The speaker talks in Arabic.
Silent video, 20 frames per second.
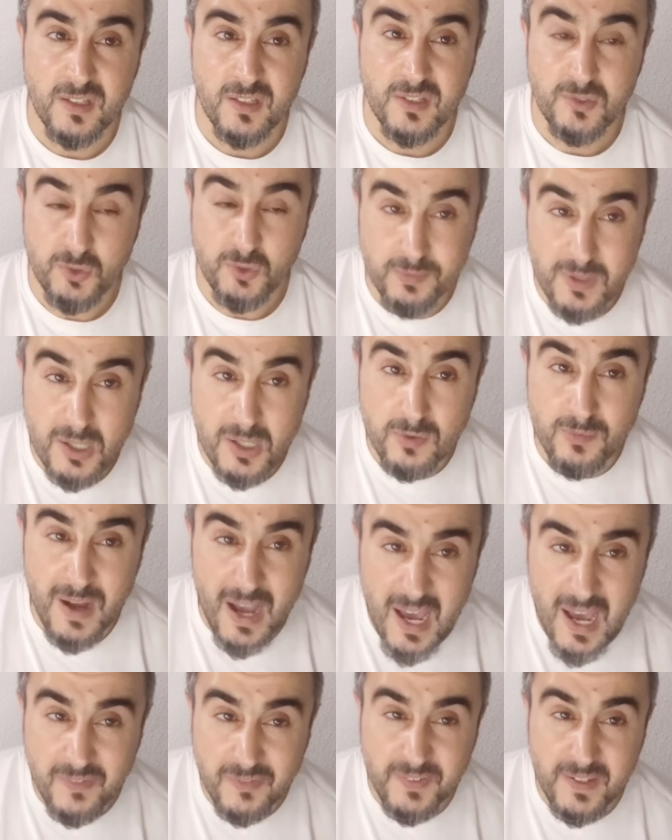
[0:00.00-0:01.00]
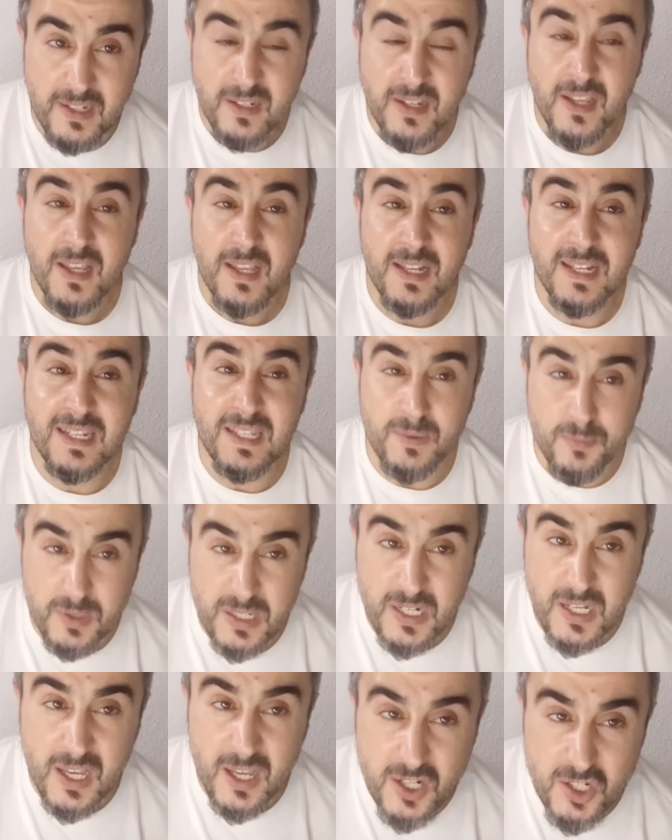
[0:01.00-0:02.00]
نتوما راكم عارفين اللي
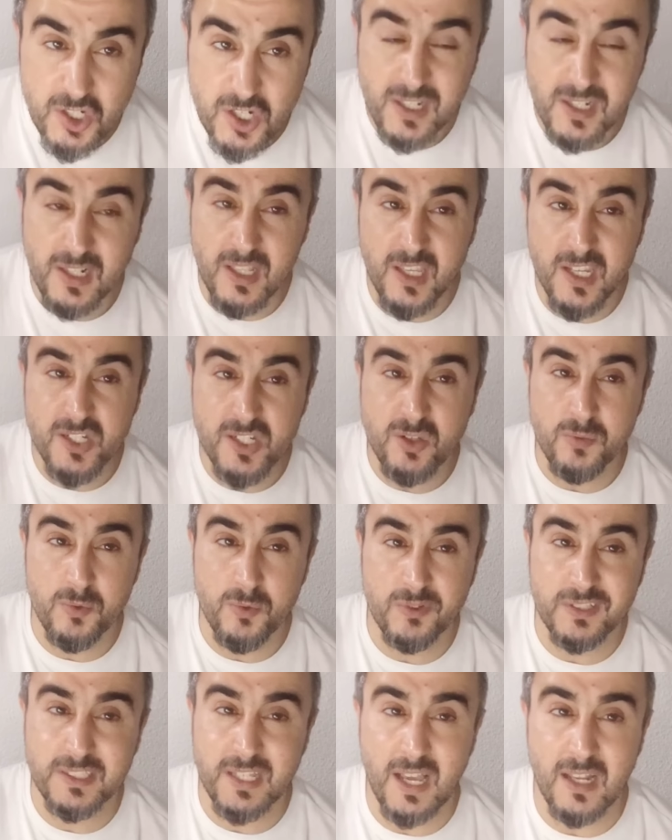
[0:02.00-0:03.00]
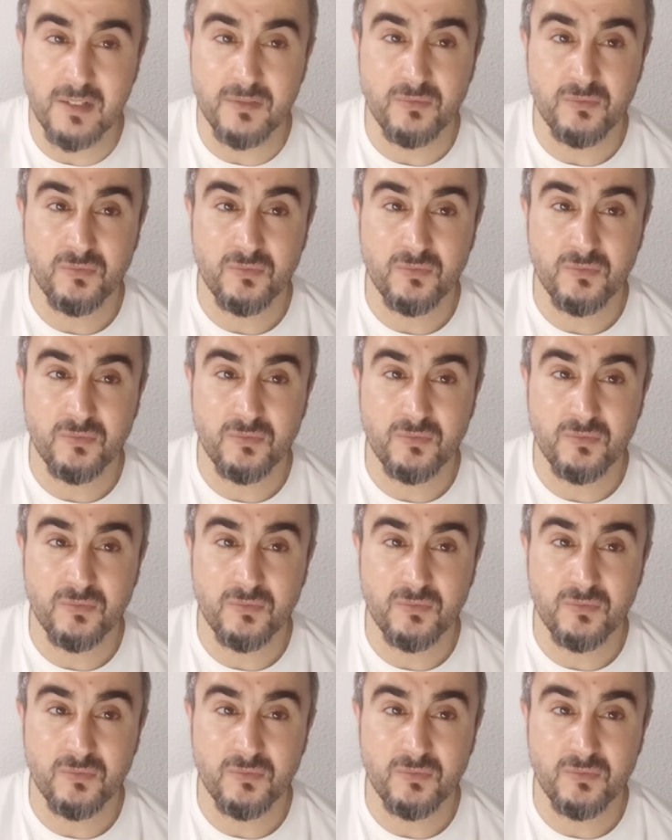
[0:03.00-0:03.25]
من خرج هاد الانجليز نويتال